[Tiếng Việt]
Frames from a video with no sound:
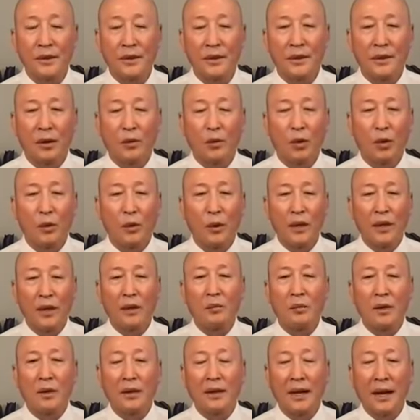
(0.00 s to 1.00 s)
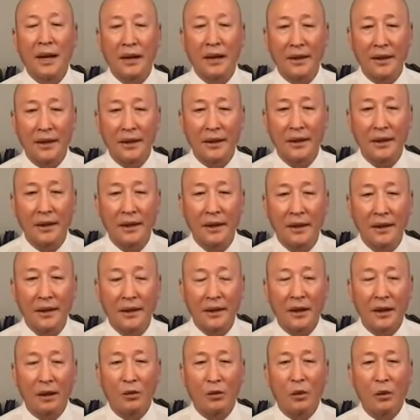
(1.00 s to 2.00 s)
không có bị những bệnh nan y,
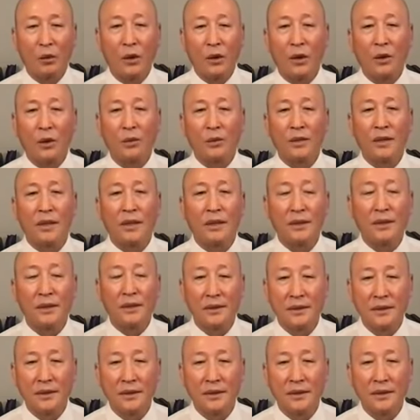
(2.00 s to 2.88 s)
không có bị ung thư